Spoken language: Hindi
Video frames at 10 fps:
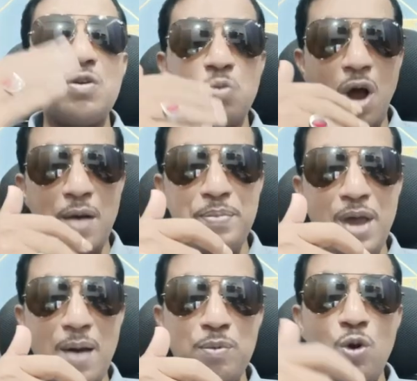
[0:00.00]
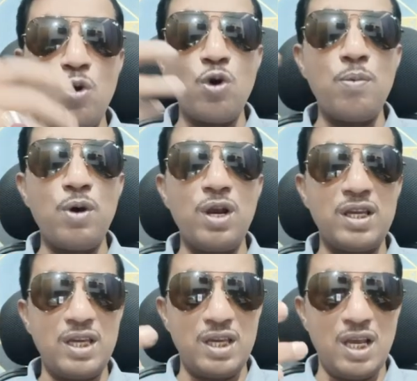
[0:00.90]
वहाँ पे आप लोगों को
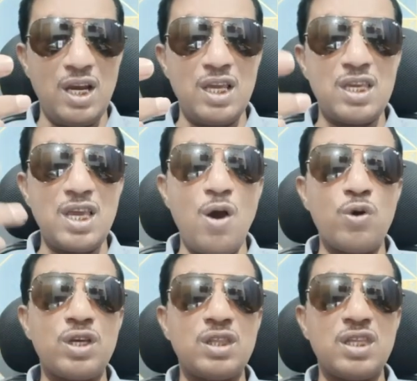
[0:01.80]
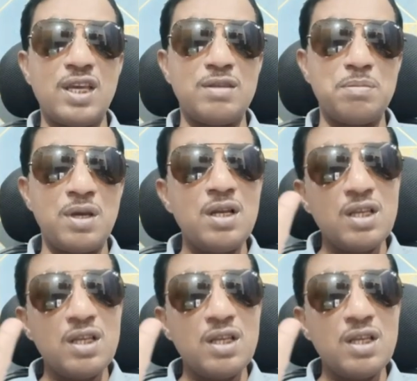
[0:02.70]
बोलेंगे ये लेके आओ कितने